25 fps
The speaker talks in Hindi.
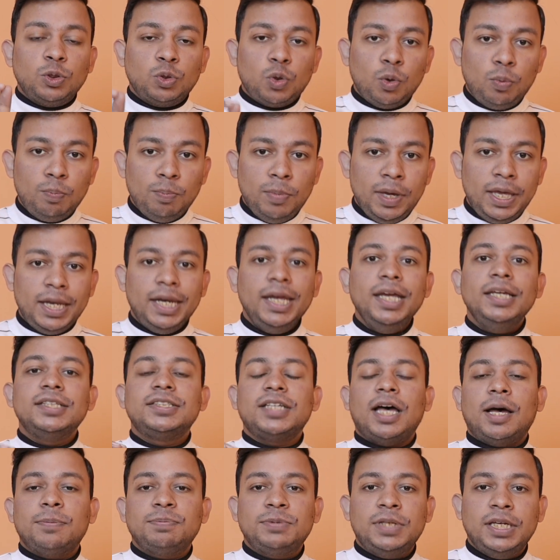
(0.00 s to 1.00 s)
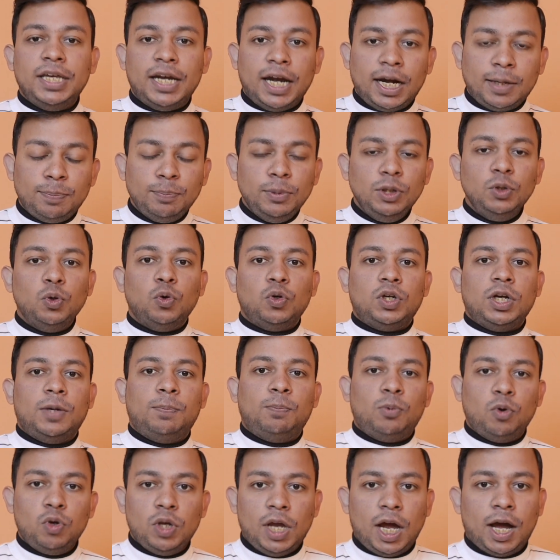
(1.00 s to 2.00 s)
तो मेरे हिसाब से Redmi Note
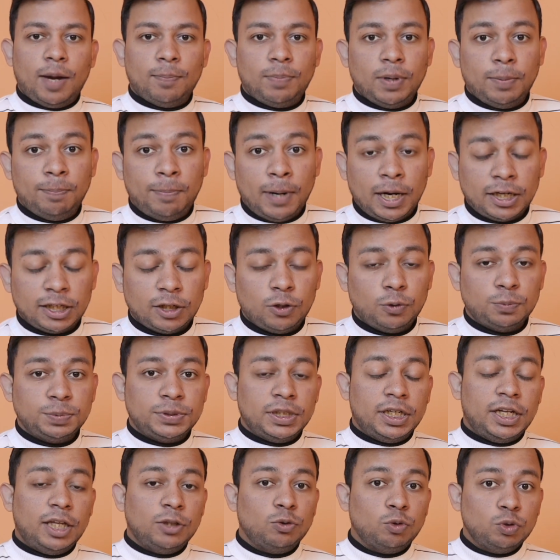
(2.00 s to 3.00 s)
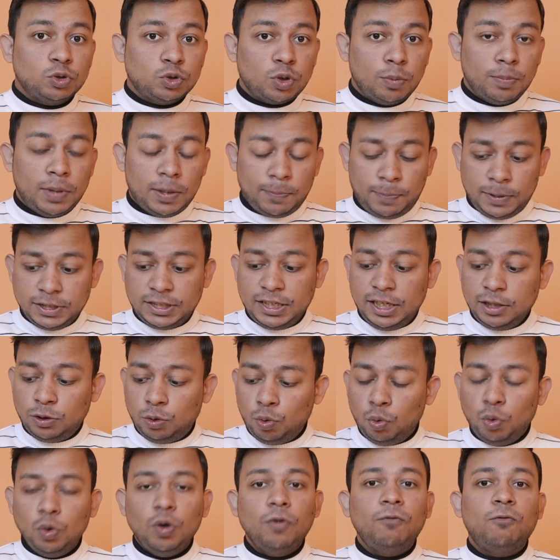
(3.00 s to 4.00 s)
8 Pro यहाँ पर बेटर ऑप्शन है दोस्तों मेरे पास ये
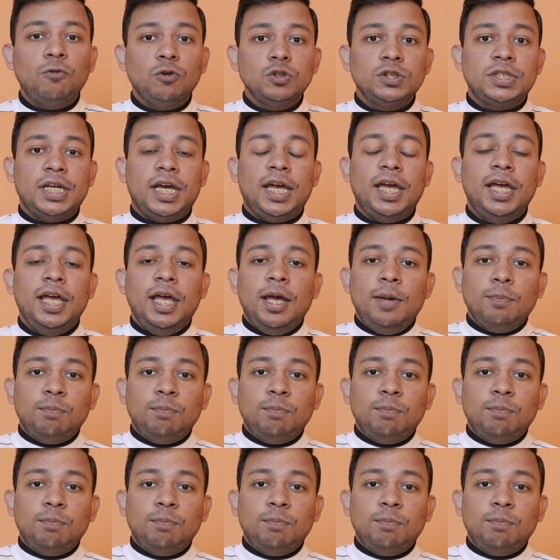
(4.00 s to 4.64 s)
दोनों फ़ोन्स हैं